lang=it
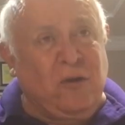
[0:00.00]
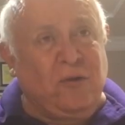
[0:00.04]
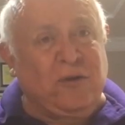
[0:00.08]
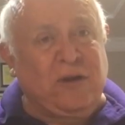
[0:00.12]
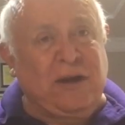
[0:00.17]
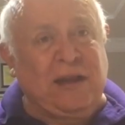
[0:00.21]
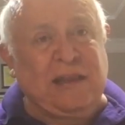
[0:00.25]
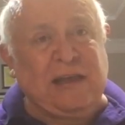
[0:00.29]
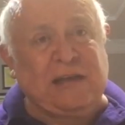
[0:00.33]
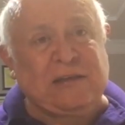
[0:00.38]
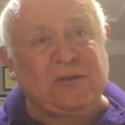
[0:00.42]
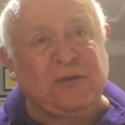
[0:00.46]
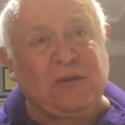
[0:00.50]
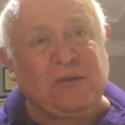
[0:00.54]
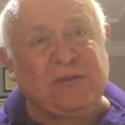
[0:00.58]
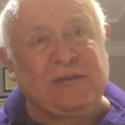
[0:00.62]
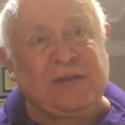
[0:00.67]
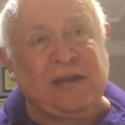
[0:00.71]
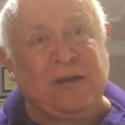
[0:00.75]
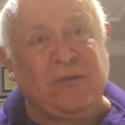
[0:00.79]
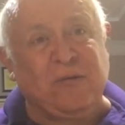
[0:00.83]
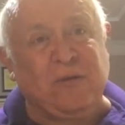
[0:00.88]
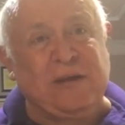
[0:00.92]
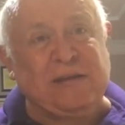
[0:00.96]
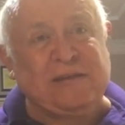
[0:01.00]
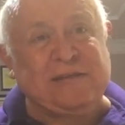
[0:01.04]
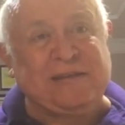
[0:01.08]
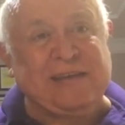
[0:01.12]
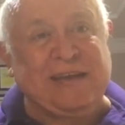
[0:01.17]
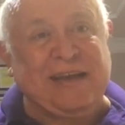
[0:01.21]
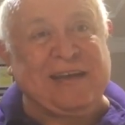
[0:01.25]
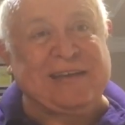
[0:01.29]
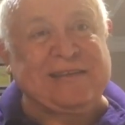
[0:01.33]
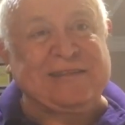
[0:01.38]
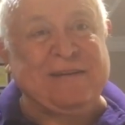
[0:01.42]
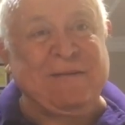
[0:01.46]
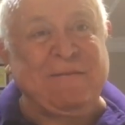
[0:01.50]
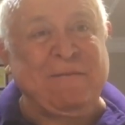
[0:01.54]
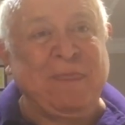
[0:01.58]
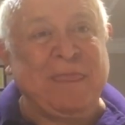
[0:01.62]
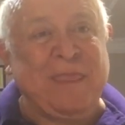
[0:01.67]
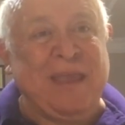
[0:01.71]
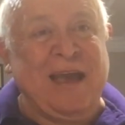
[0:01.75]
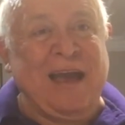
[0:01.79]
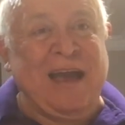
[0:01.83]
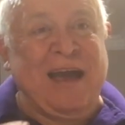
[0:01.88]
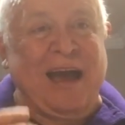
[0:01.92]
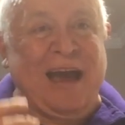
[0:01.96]
contro le conseguenze.
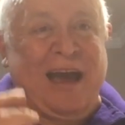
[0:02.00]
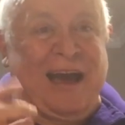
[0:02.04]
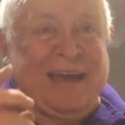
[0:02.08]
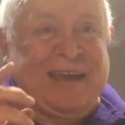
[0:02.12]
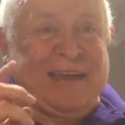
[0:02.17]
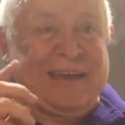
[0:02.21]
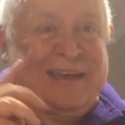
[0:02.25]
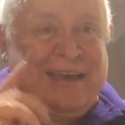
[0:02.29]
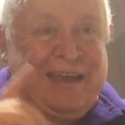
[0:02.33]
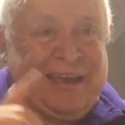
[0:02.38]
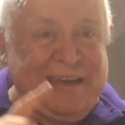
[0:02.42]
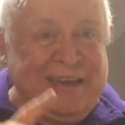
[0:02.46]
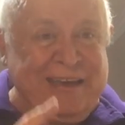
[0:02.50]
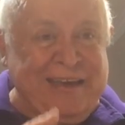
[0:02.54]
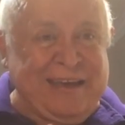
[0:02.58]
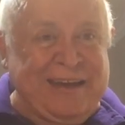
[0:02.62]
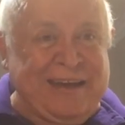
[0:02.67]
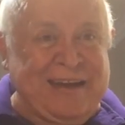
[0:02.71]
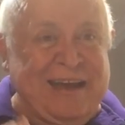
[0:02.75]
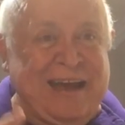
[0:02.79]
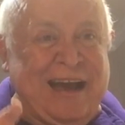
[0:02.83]
Bisogna andare alla